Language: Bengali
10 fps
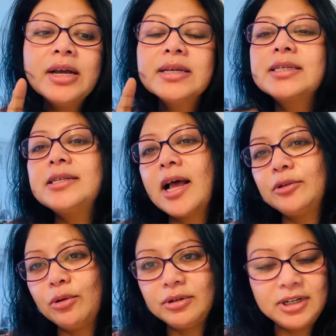
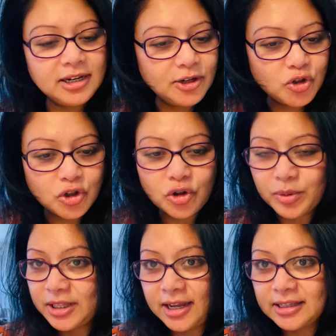স্নাতক ডিগ্রি যদি
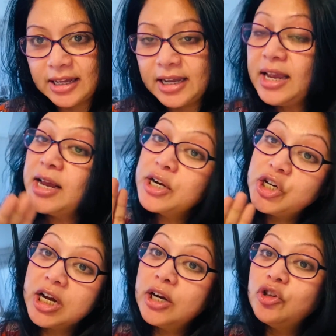তোমার থেকে থাকে
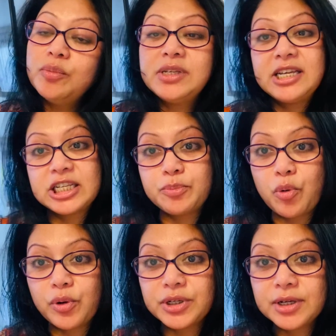সেখানে তুমি সিক্স
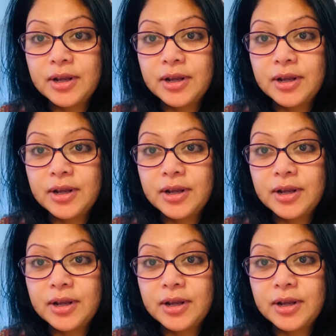পয়েন্ট